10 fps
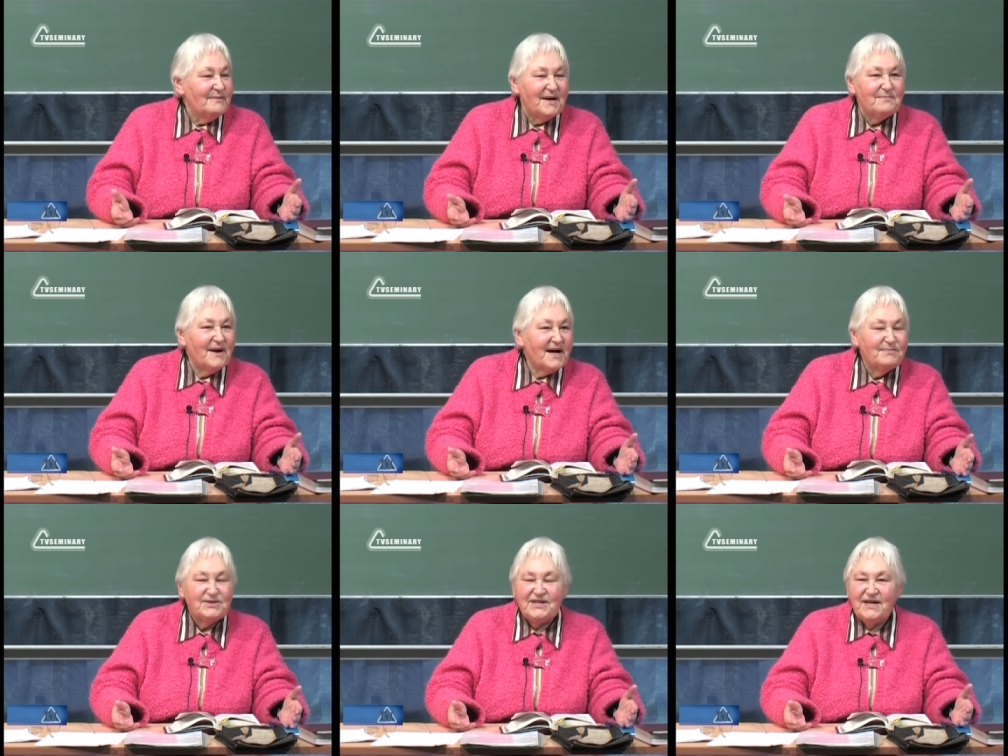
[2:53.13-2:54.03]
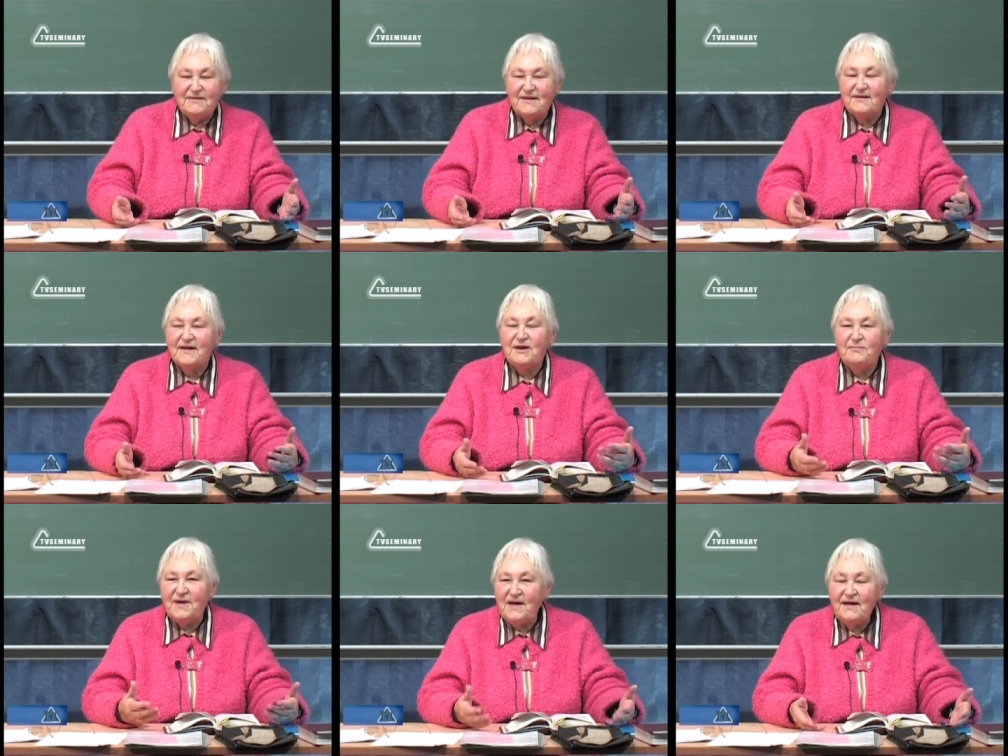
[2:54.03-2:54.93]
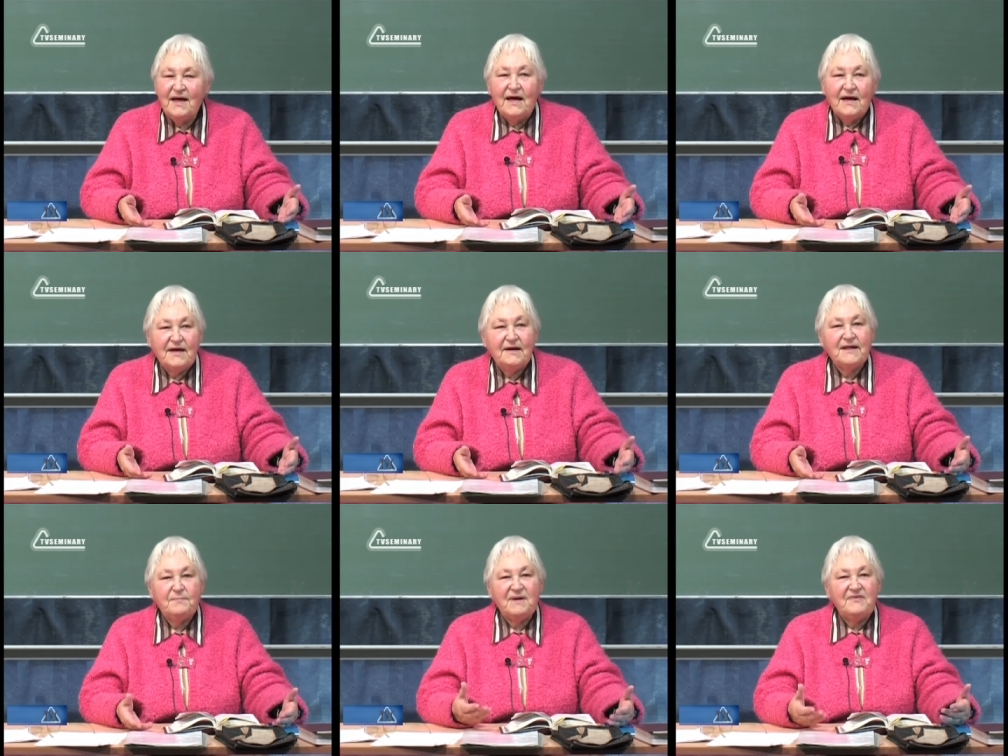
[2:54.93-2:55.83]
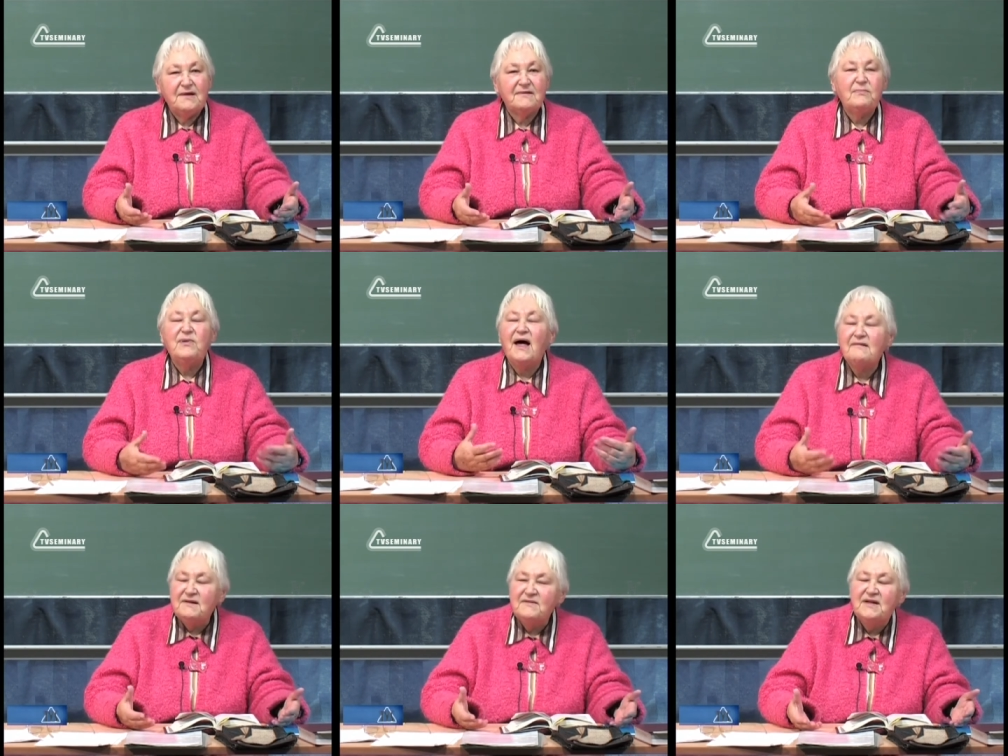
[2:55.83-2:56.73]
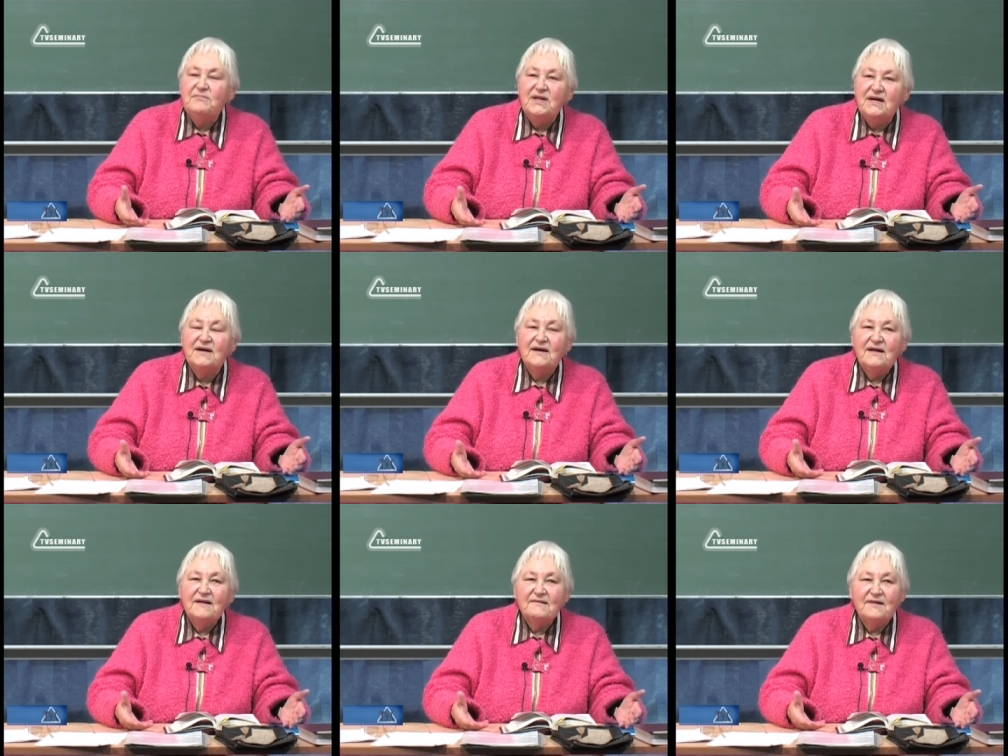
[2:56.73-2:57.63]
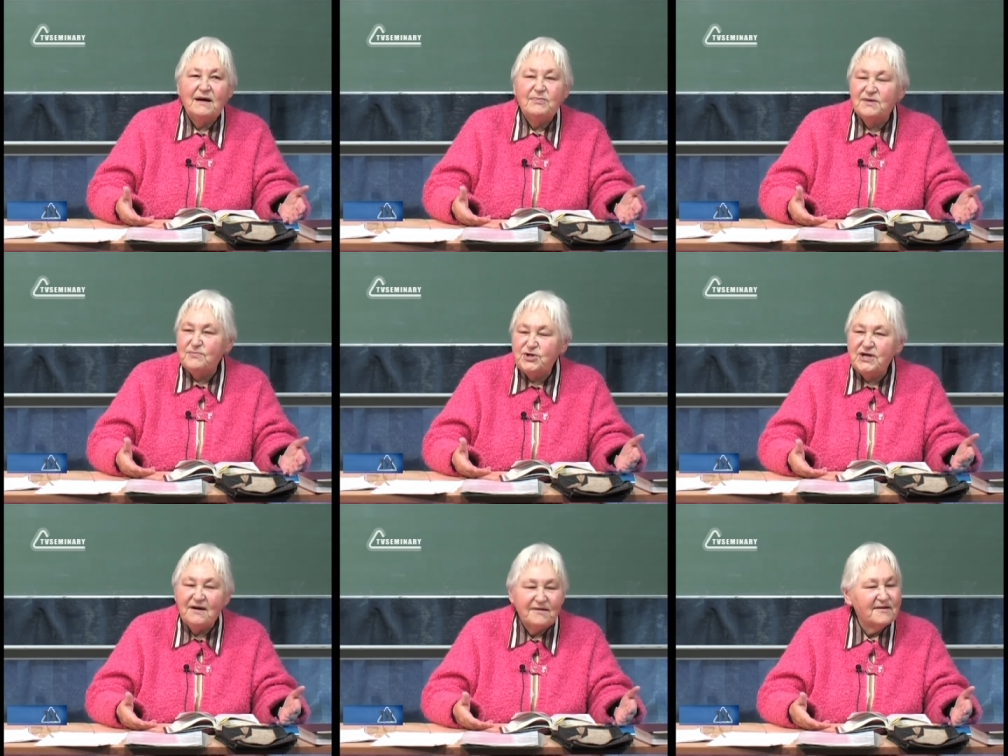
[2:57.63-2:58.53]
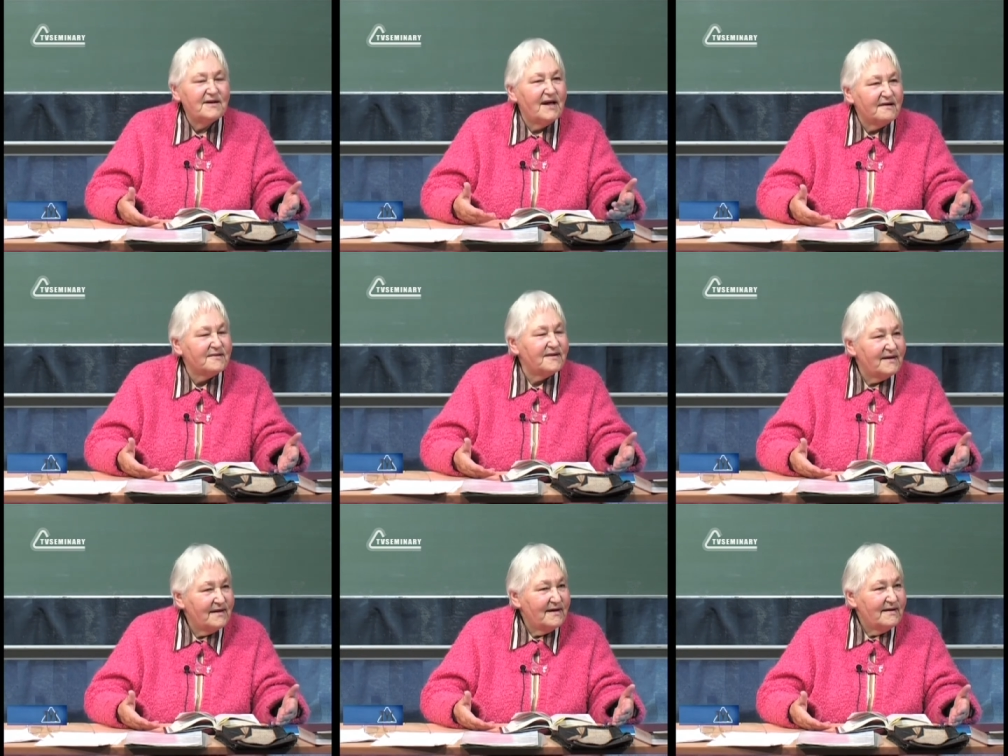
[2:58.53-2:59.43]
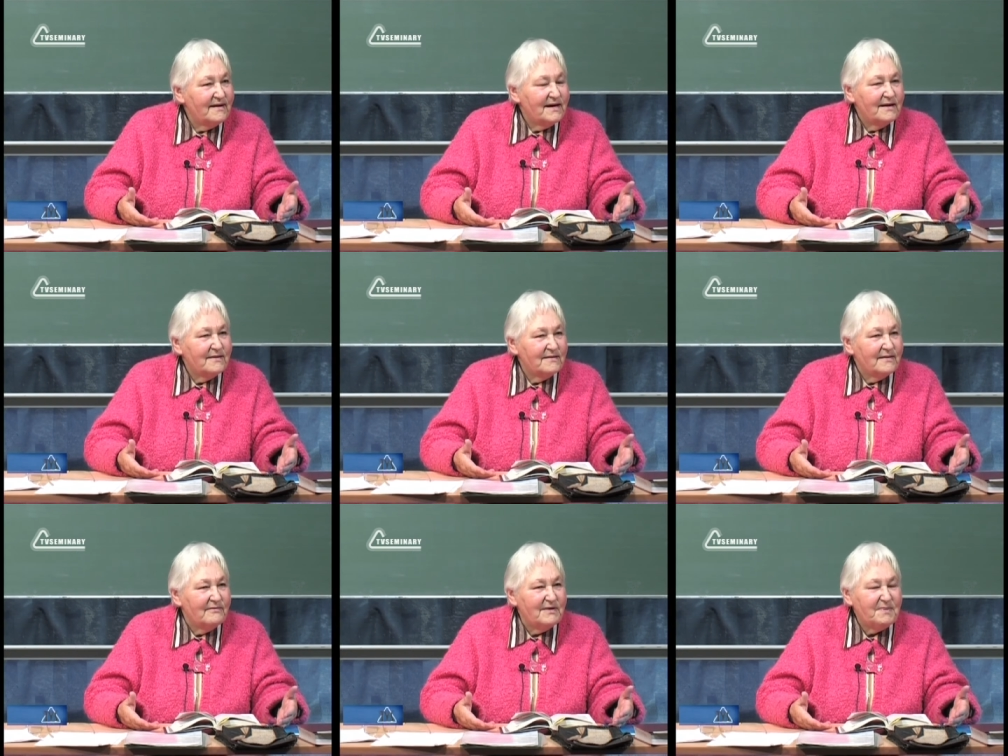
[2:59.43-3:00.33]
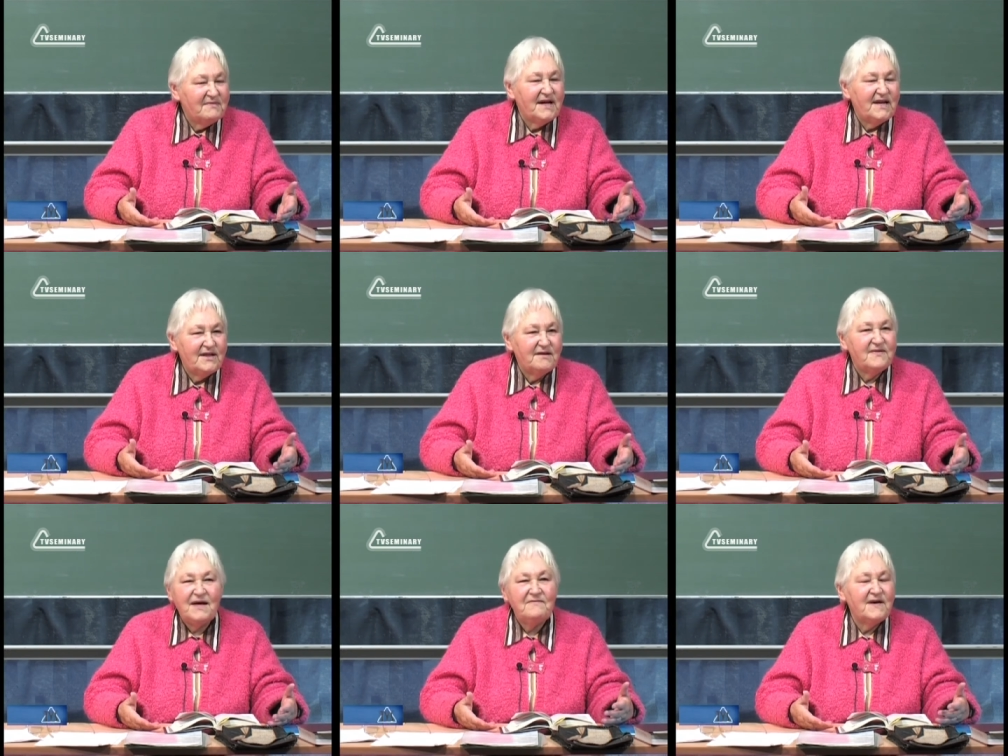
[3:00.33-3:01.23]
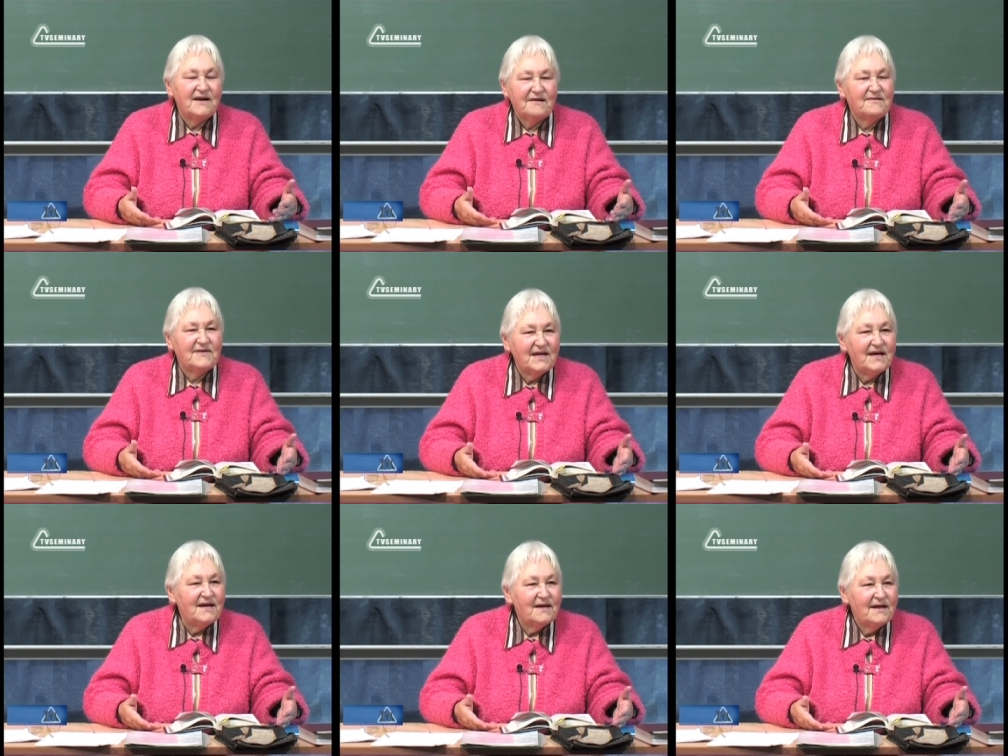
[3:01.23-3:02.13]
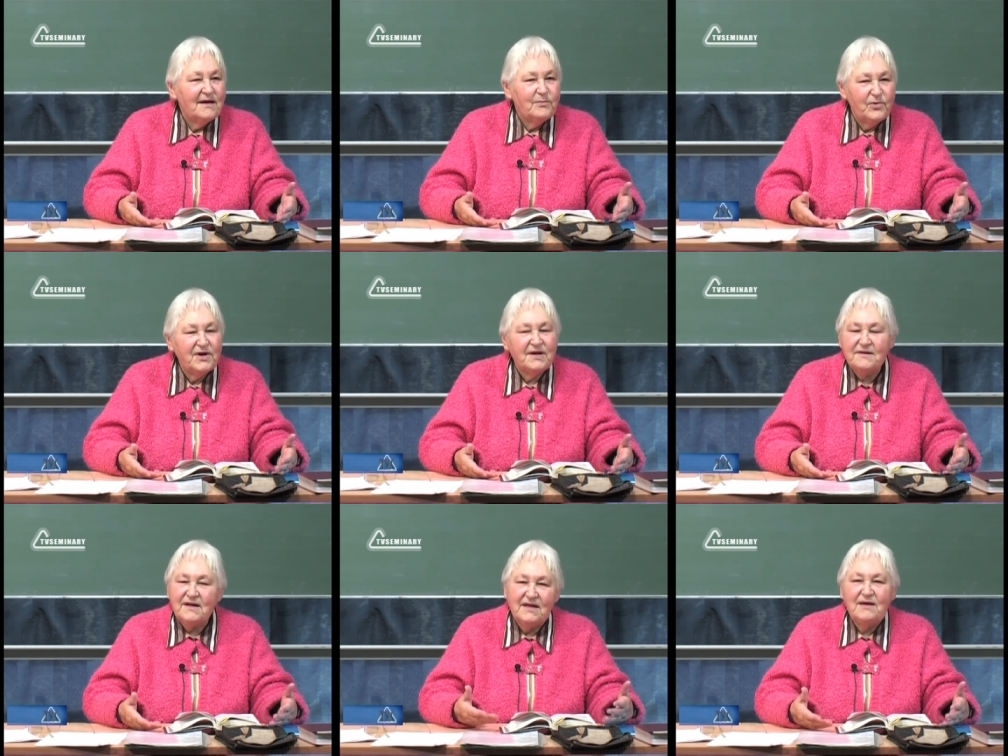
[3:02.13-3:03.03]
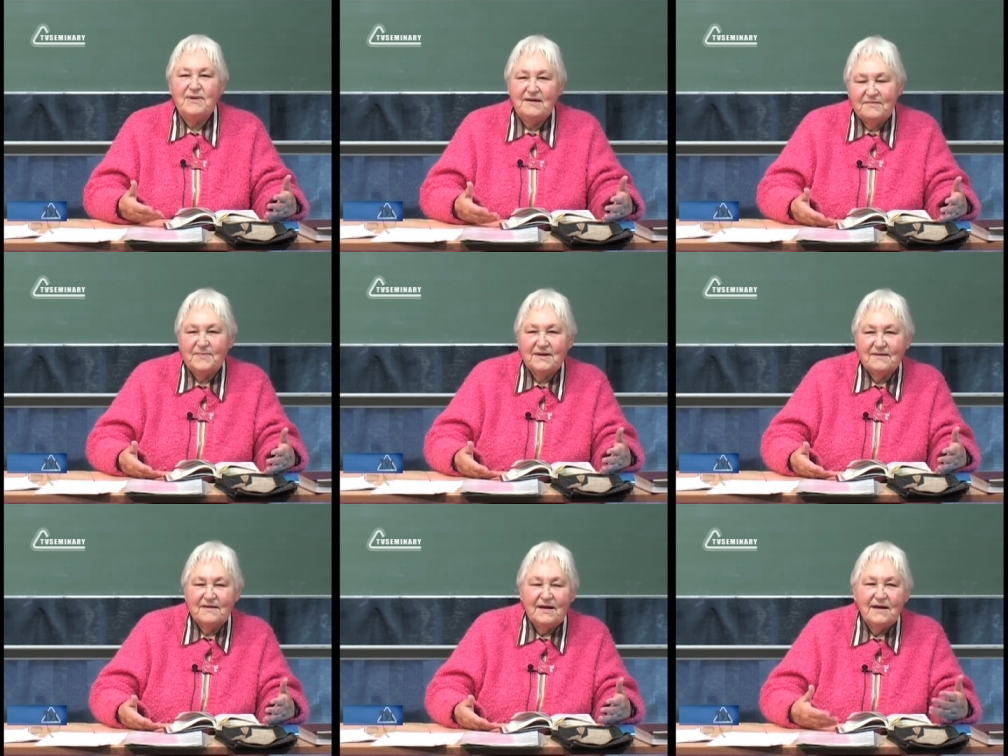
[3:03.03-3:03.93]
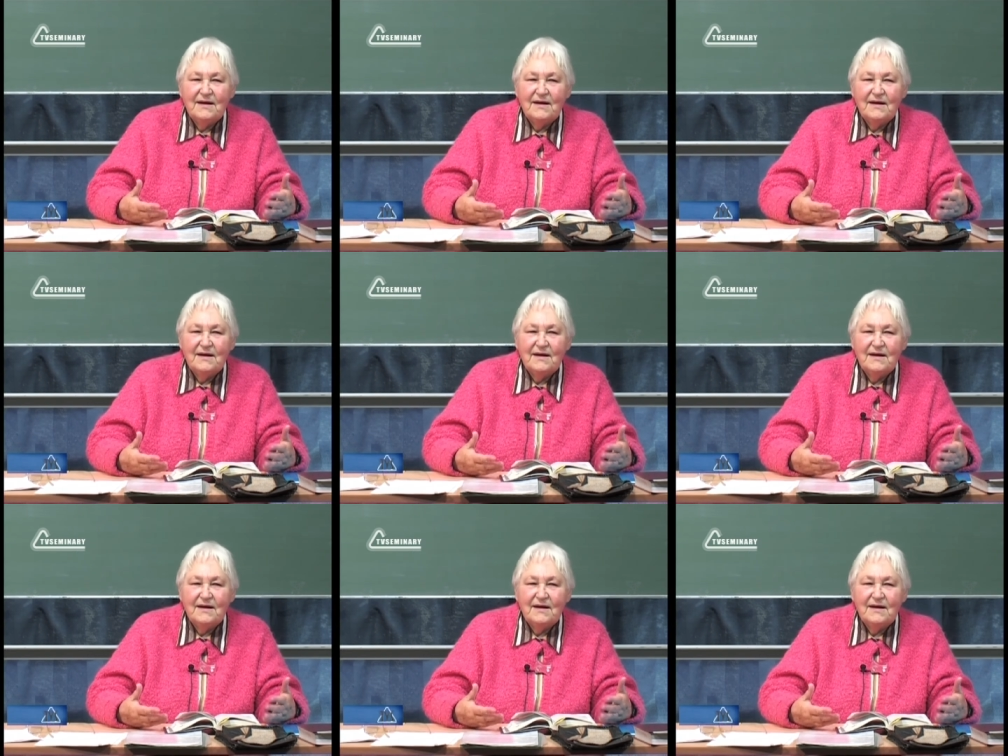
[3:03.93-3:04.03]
Под мраком житейских скорбей, если при виде соблазнов земных слабых смущается глаз, вы повторите всей верой своей. Бог нас от гибели спас.